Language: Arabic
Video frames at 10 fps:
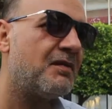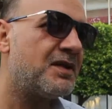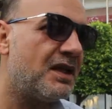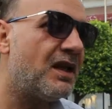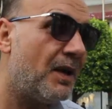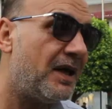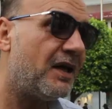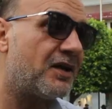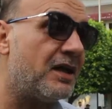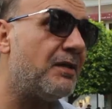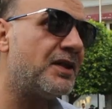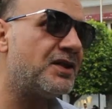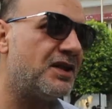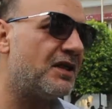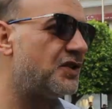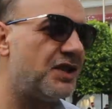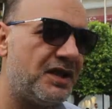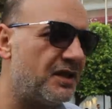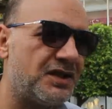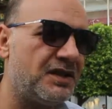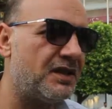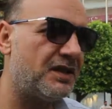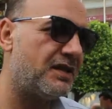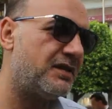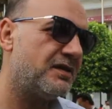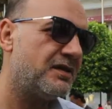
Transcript: بس لقيتها باهيه طيبه جدا جدا جدا يعني